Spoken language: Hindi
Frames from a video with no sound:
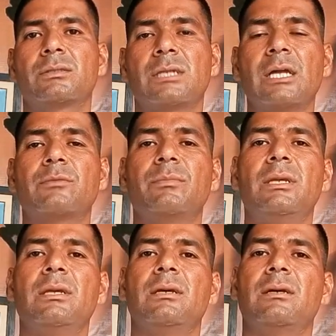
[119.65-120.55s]
साथ
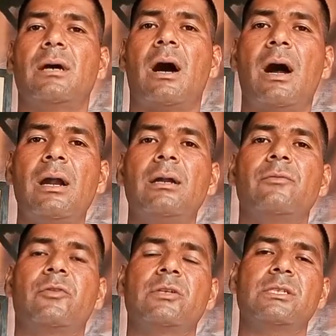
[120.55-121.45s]
में
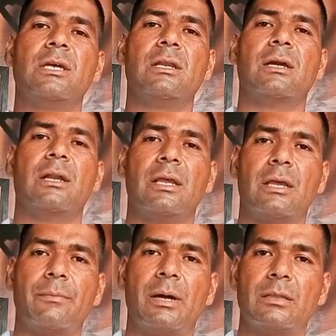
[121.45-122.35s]
हार्ड फिजिकल करने
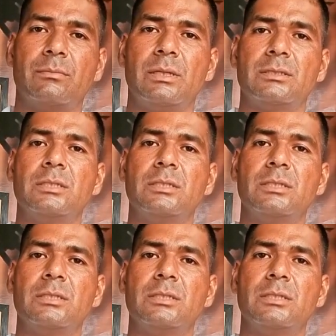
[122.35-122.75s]
के बाद में